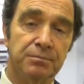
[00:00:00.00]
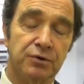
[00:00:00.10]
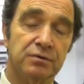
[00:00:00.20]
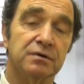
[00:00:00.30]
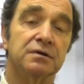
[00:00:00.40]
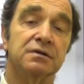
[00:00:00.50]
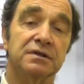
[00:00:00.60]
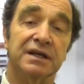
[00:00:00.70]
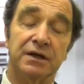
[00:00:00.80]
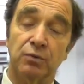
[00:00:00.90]
por
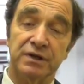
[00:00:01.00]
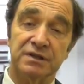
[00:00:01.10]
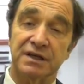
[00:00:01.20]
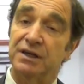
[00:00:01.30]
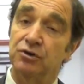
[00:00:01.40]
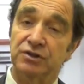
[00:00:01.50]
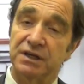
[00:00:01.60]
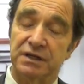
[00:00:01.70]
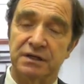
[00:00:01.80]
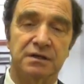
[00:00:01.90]
delincuentes que no
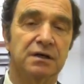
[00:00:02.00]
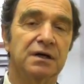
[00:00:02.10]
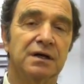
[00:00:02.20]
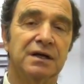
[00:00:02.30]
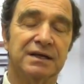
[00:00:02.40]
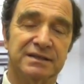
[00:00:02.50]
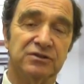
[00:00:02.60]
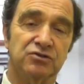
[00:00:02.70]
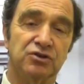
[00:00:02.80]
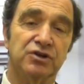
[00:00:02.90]
tienen las
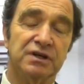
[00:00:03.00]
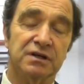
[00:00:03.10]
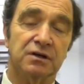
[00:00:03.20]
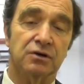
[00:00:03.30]
sanciones